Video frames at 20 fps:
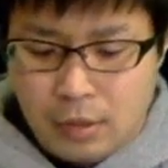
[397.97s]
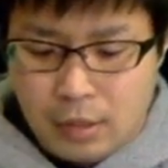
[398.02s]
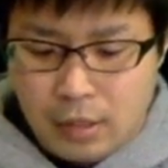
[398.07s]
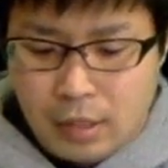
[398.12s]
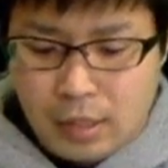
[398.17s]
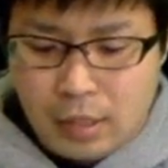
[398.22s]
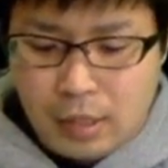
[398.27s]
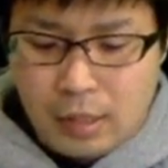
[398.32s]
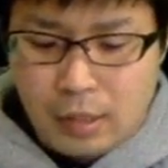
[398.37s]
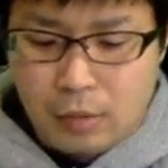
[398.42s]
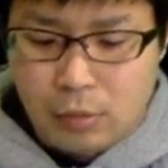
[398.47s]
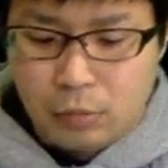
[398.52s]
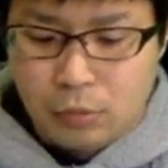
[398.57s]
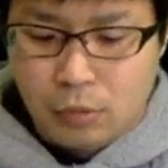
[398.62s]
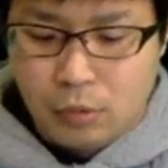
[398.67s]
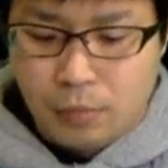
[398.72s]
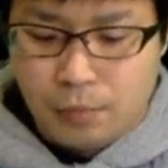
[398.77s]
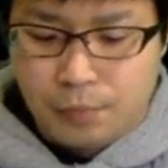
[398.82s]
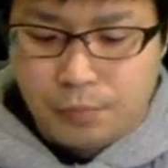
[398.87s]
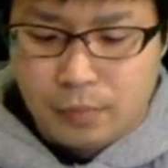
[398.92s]
えこ
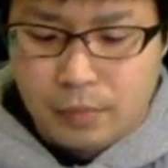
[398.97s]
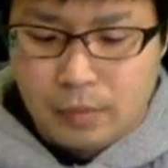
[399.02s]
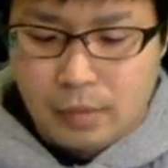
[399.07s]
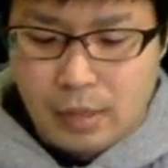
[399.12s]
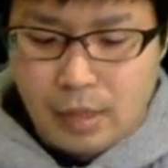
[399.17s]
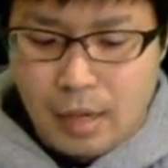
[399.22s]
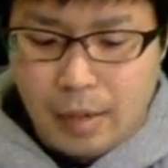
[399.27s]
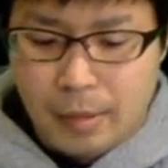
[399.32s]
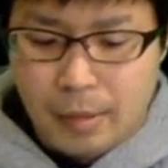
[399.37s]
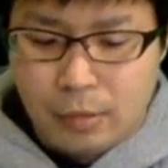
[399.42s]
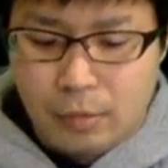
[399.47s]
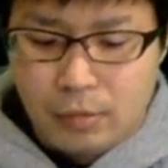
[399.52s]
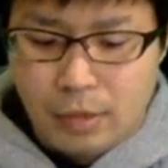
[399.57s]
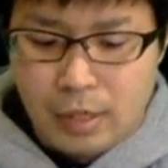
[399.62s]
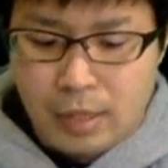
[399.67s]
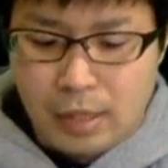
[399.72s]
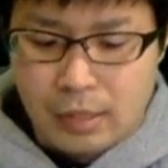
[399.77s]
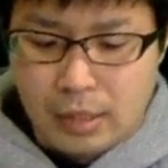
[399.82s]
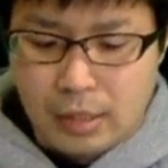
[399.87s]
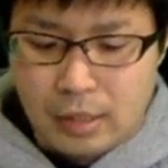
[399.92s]
の幅の
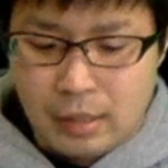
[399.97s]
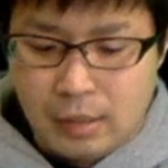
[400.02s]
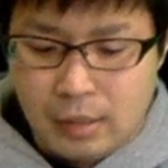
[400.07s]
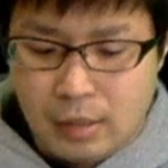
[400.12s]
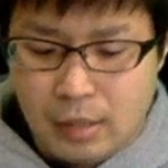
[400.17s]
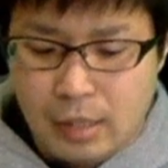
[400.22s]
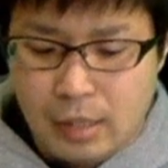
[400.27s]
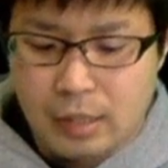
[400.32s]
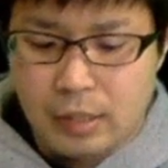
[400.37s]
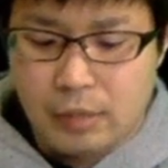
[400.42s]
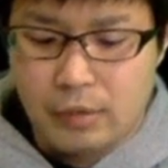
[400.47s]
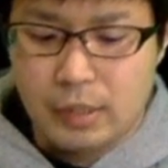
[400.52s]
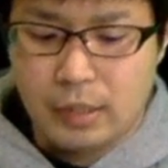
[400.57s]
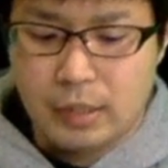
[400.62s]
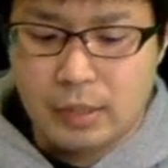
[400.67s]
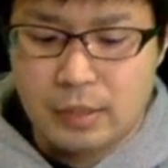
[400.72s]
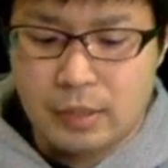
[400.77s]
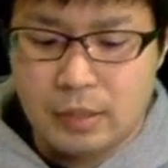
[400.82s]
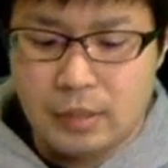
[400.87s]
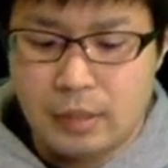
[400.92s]
中に入ってるわけで
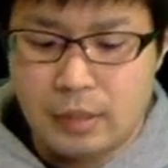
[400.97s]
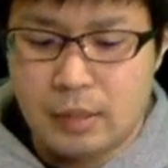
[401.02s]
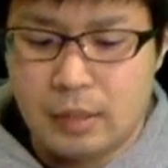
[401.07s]
す。